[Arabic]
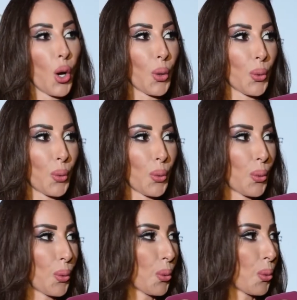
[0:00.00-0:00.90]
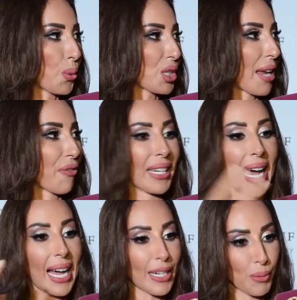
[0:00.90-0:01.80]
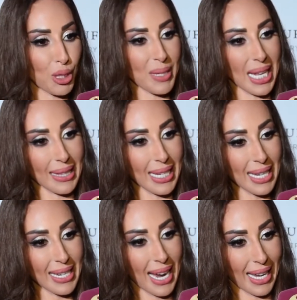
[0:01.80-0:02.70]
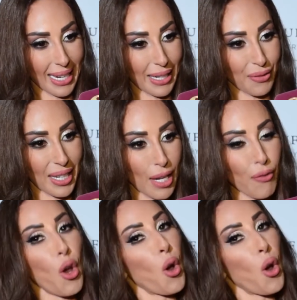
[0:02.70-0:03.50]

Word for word: وشايفين حالنا مش مصدقين يعني عرفتي كيف